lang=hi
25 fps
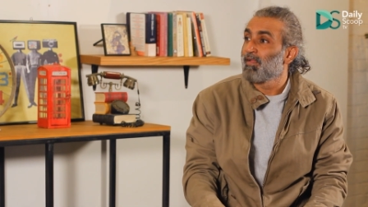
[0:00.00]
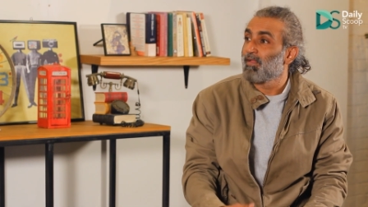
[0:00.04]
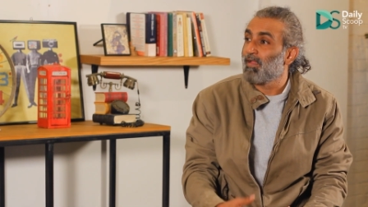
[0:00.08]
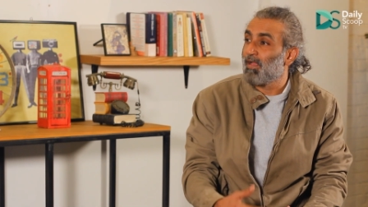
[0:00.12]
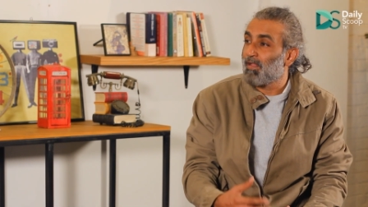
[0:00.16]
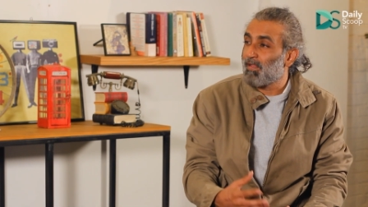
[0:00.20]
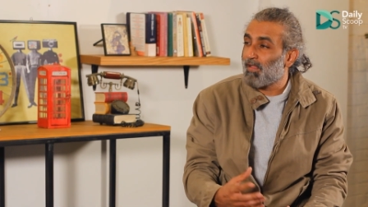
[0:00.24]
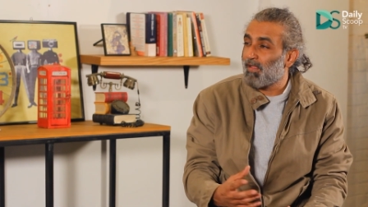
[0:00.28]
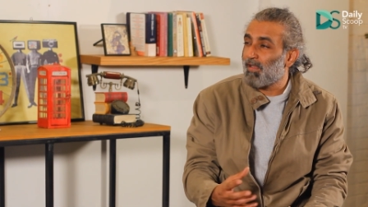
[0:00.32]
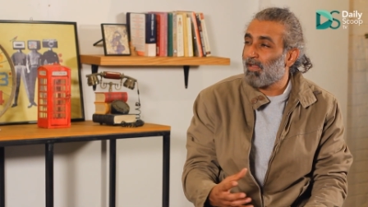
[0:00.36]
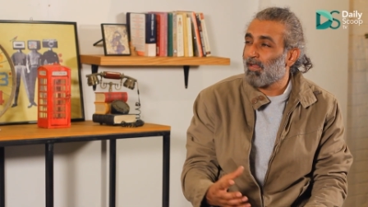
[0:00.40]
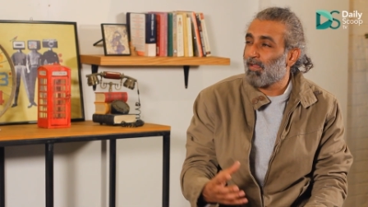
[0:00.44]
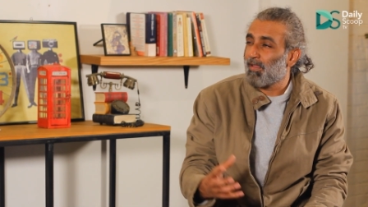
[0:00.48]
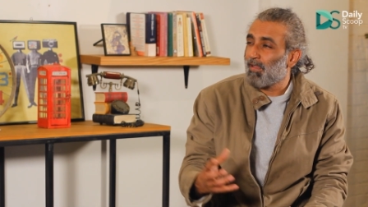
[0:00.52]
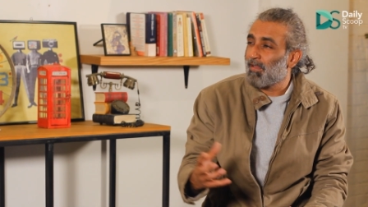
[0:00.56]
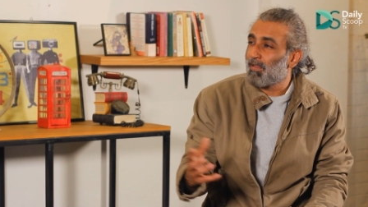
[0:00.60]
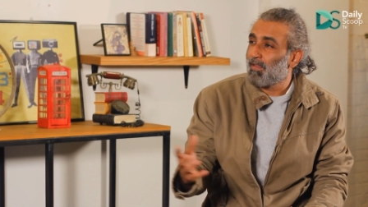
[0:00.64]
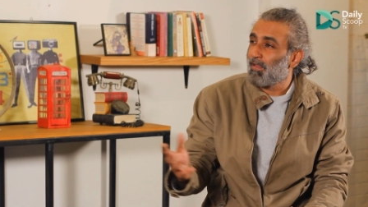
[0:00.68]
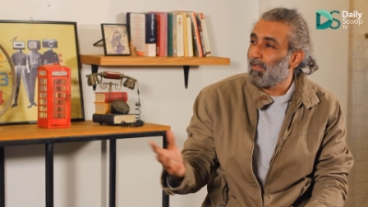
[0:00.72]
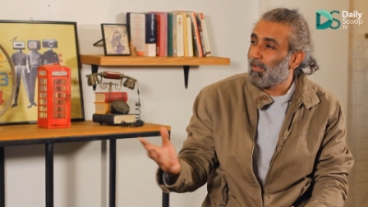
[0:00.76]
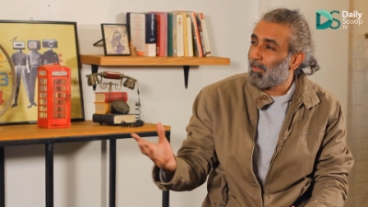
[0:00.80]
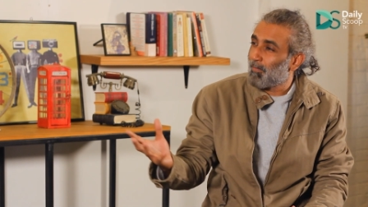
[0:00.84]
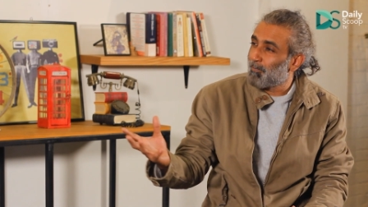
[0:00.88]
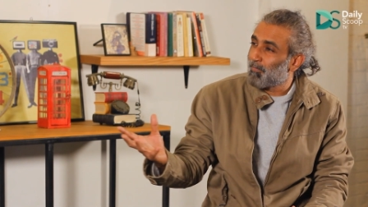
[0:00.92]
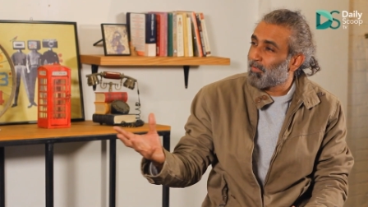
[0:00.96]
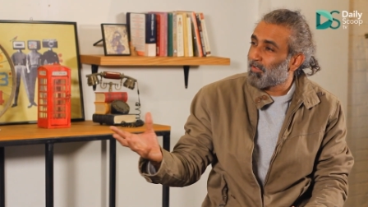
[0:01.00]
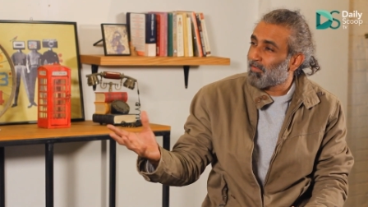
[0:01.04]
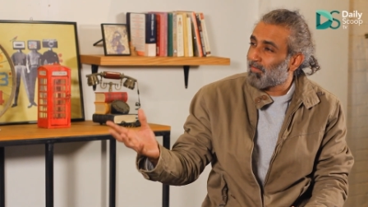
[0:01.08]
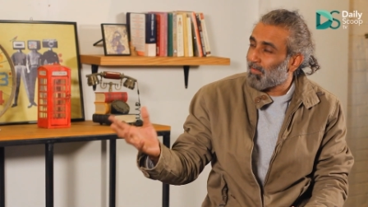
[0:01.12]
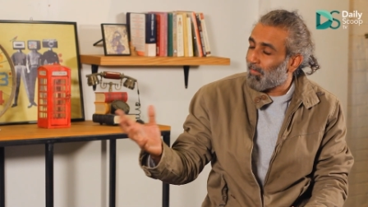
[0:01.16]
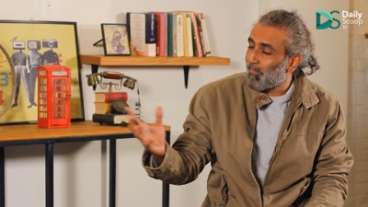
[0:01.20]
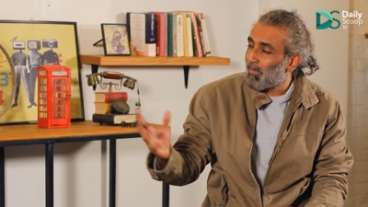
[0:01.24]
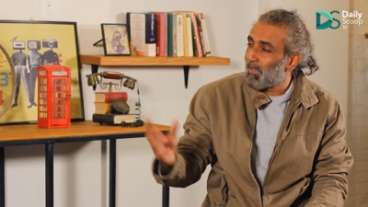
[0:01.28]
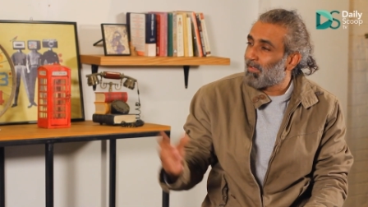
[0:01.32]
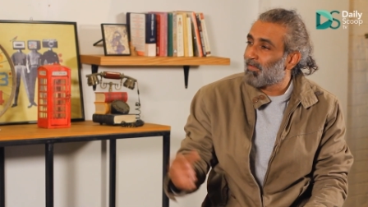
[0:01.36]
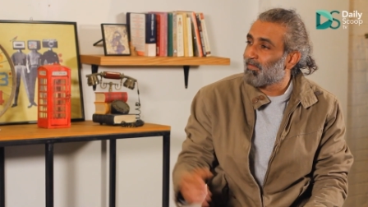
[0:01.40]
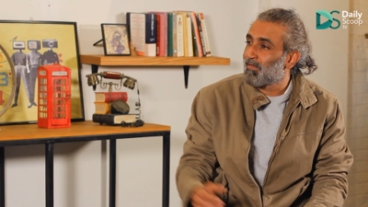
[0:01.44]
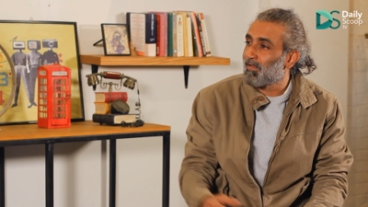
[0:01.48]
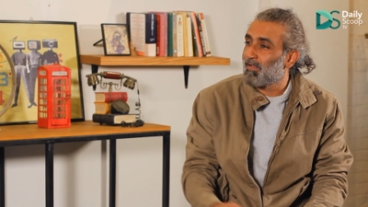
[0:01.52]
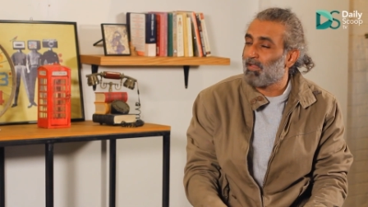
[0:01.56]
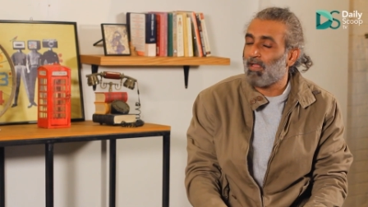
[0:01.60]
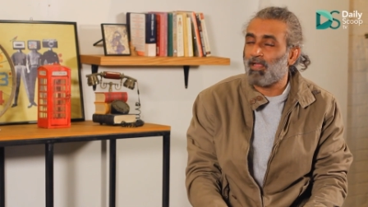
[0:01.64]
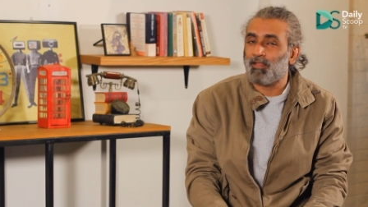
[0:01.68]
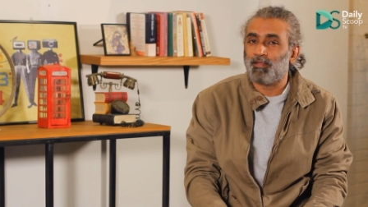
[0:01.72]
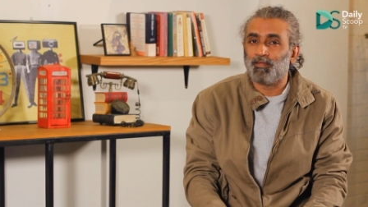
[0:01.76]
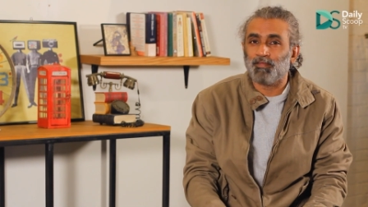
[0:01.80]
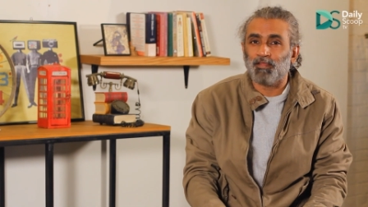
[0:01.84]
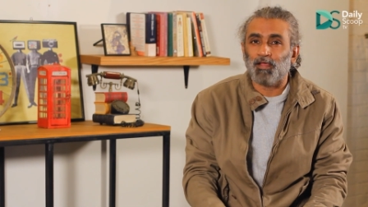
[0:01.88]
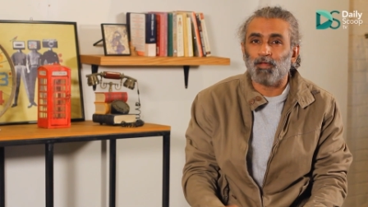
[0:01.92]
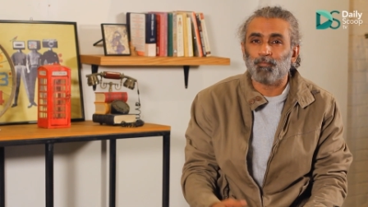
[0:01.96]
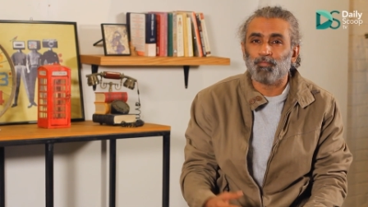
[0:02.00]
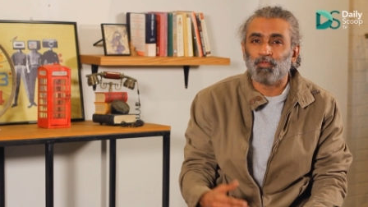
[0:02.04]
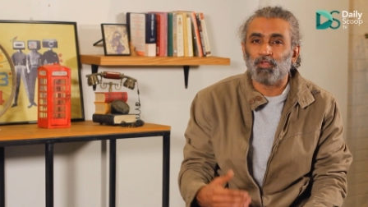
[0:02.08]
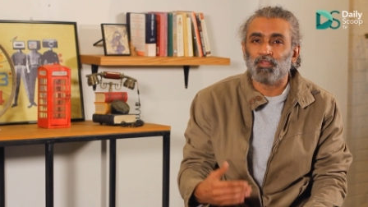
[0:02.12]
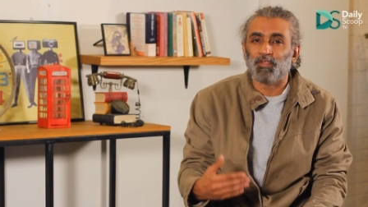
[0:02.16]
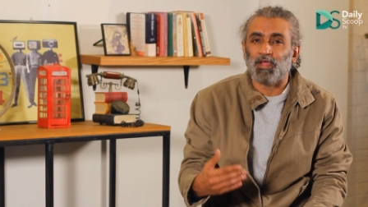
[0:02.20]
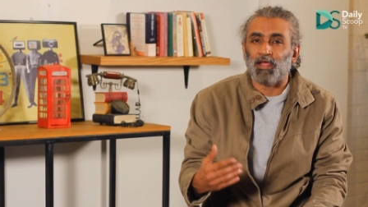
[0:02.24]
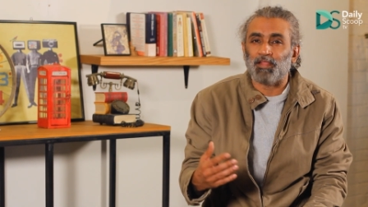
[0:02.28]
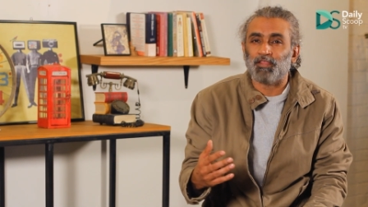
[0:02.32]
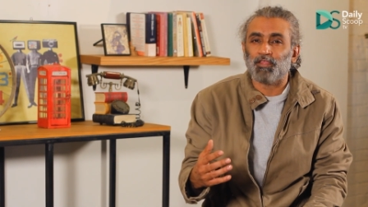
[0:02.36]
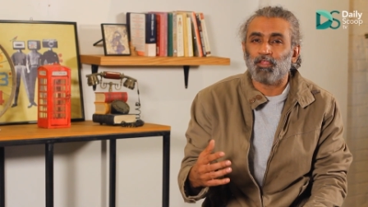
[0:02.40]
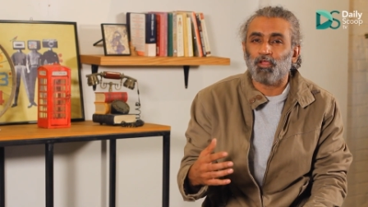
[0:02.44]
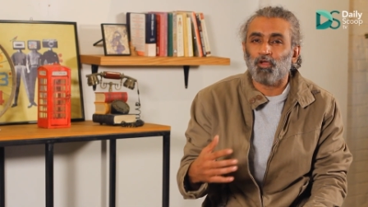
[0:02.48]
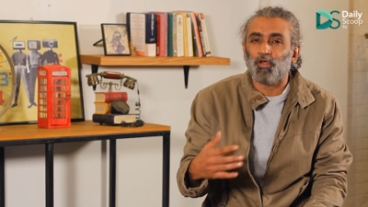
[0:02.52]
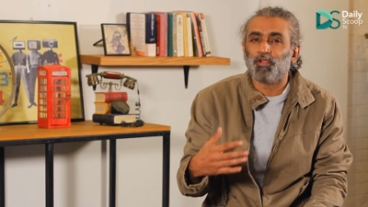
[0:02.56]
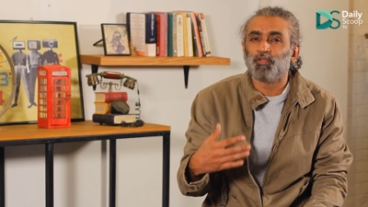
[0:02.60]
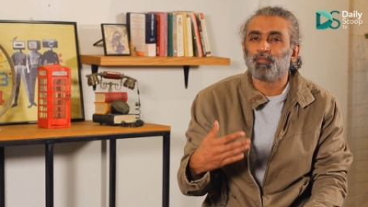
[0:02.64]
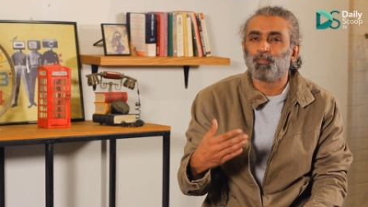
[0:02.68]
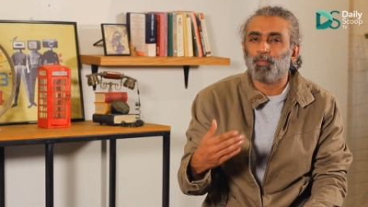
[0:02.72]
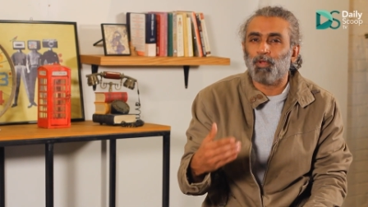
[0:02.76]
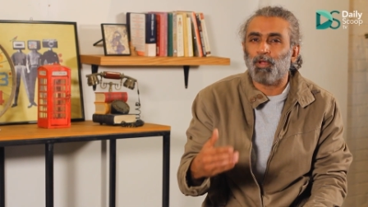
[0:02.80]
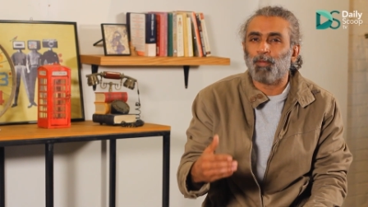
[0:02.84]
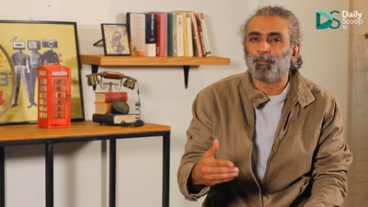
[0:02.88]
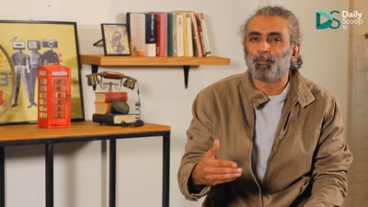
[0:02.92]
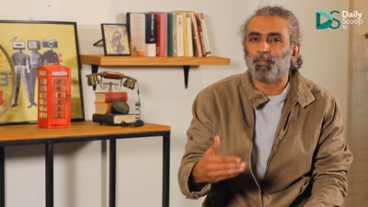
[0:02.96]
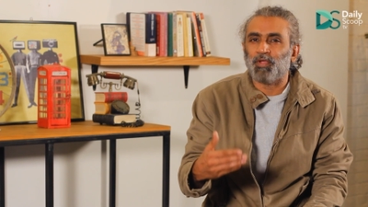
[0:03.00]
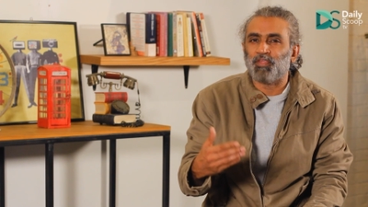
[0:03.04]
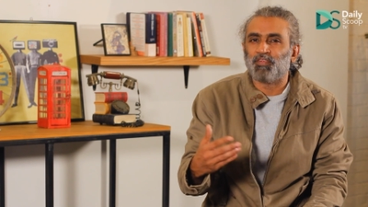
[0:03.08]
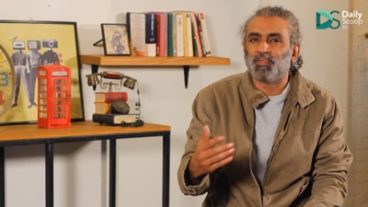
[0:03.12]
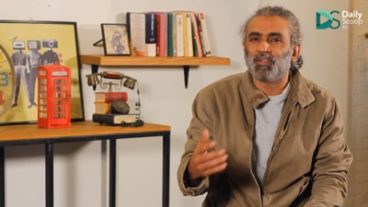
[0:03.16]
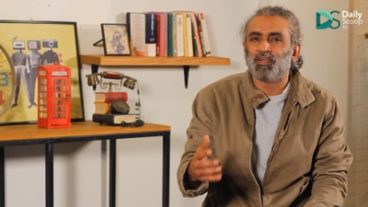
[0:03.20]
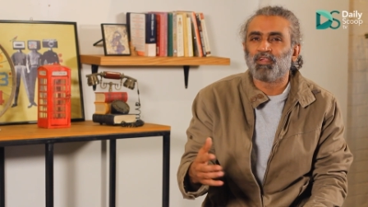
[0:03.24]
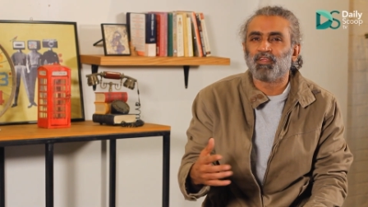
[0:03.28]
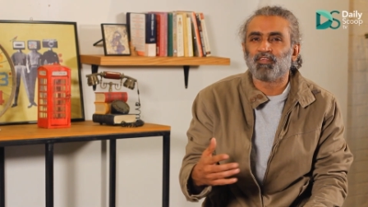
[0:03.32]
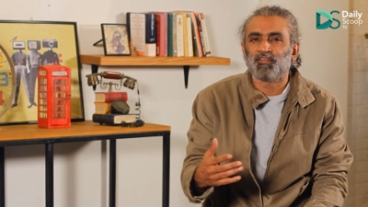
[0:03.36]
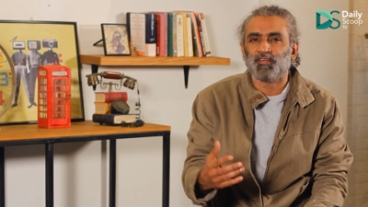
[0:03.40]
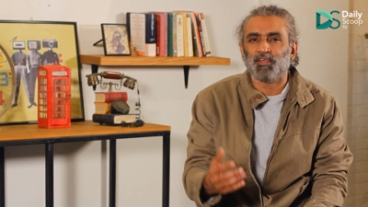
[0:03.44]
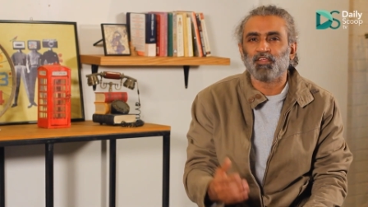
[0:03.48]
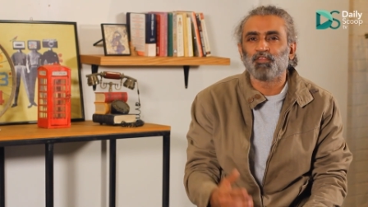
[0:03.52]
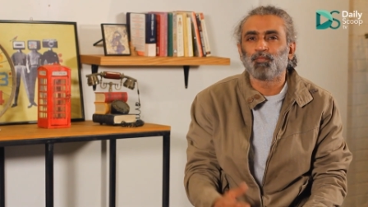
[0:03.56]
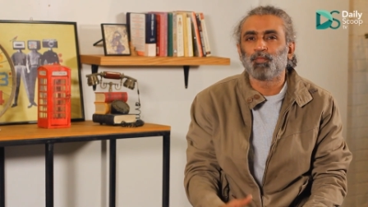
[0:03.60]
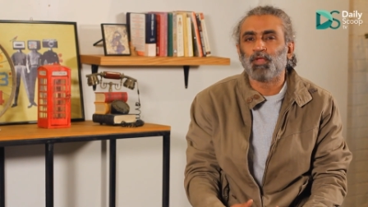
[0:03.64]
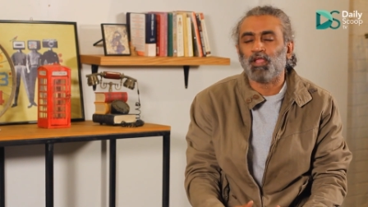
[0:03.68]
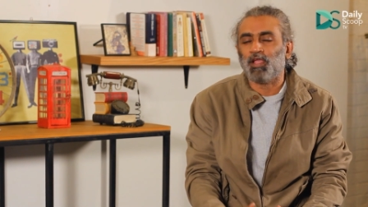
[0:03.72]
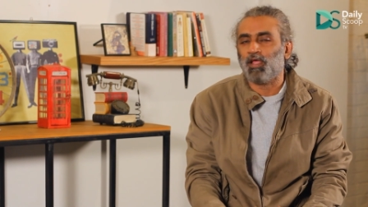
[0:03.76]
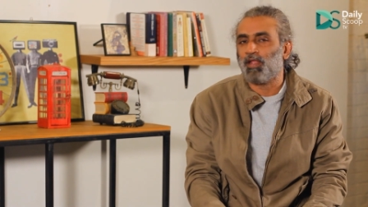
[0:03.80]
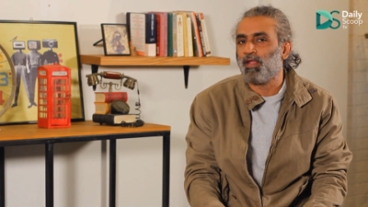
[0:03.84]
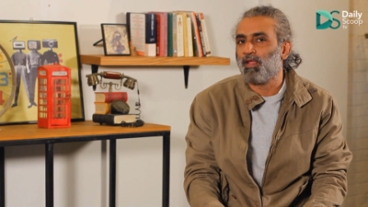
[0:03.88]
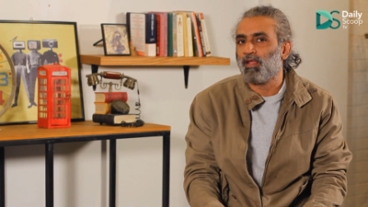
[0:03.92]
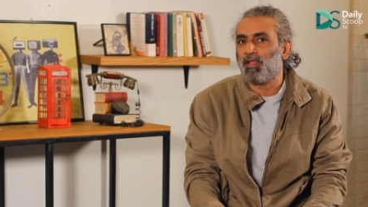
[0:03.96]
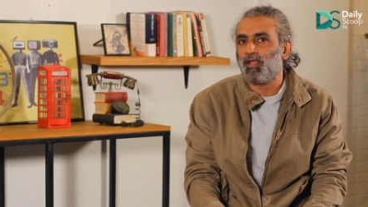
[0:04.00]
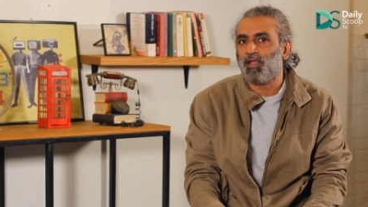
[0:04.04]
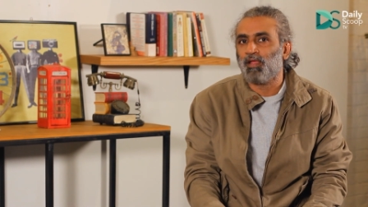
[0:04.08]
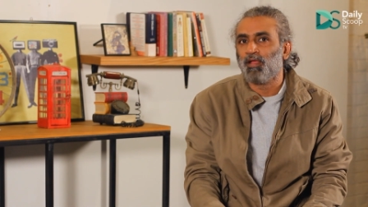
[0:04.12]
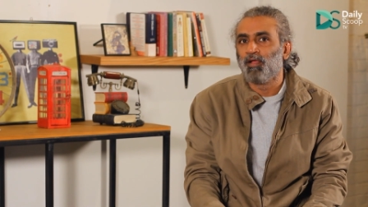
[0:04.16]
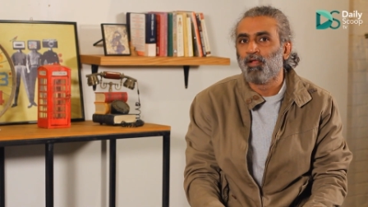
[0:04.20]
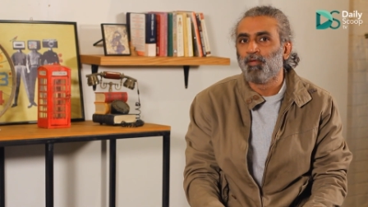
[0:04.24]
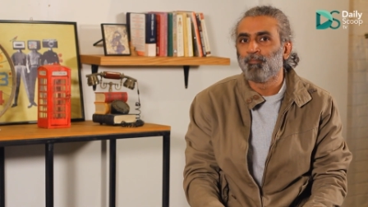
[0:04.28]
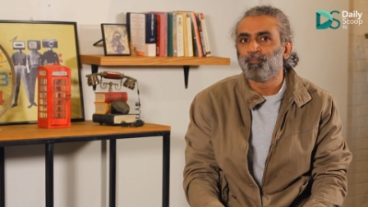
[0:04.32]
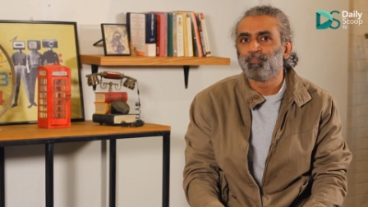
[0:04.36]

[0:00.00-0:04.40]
या नहीं रखेगी हम इस हवाले से नादिर साहब से जानते हैं और इसमें हम मज़ीद डिस्कस भी करेंगे